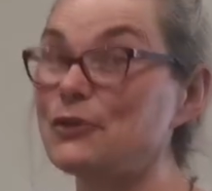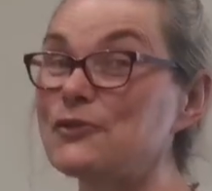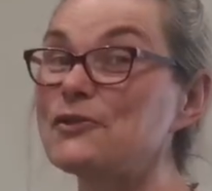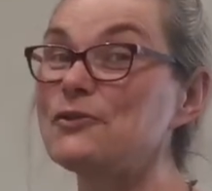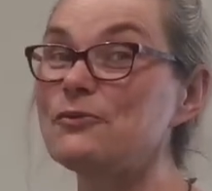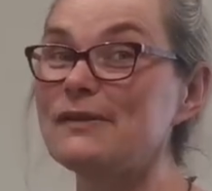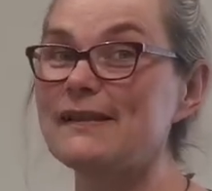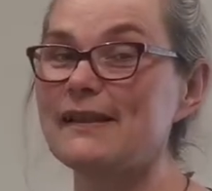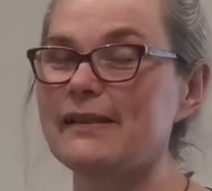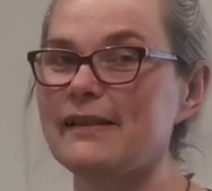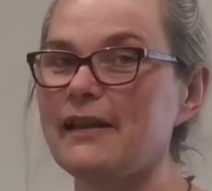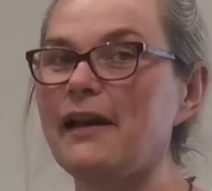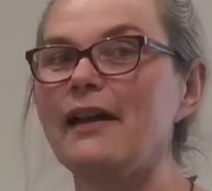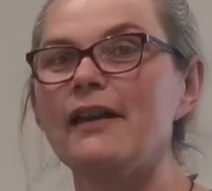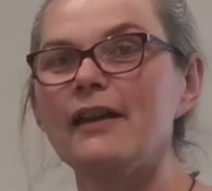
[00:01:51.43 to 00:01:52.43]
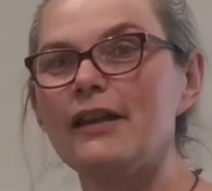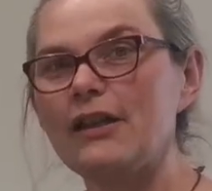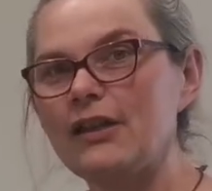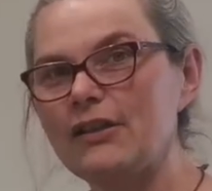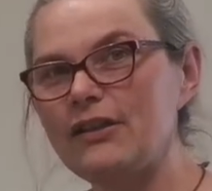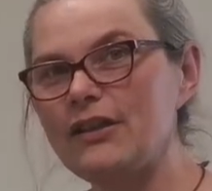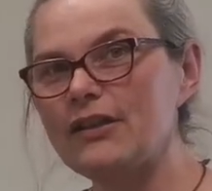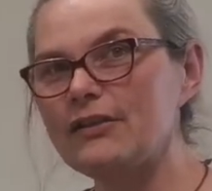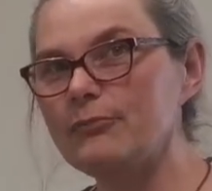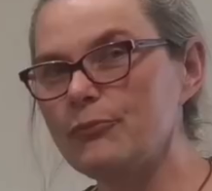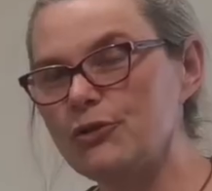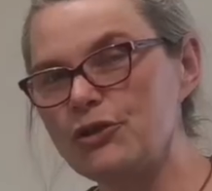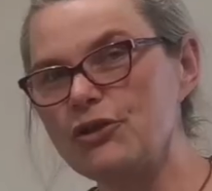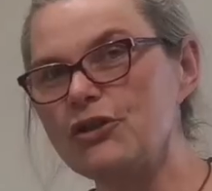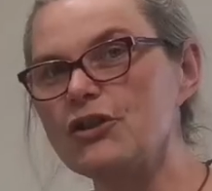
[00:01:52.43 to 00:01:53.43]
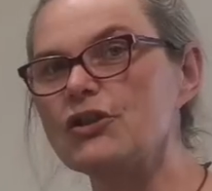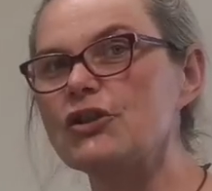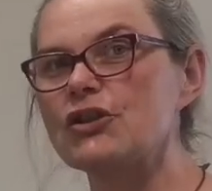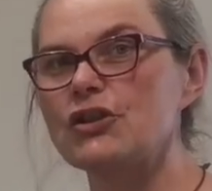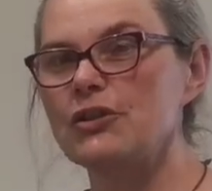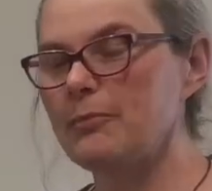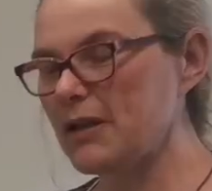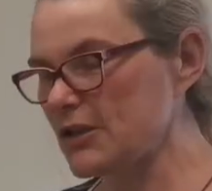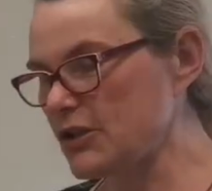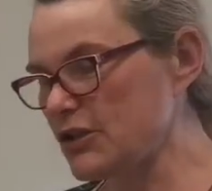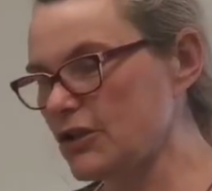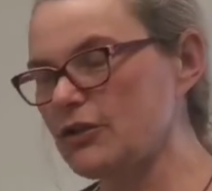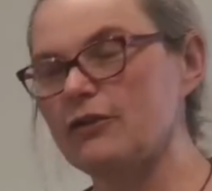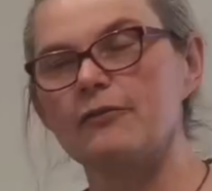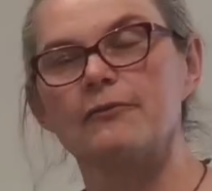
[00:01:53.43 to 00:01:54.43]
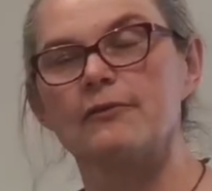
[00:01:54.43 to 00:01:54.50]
do znudzenia nie musicie trzymać się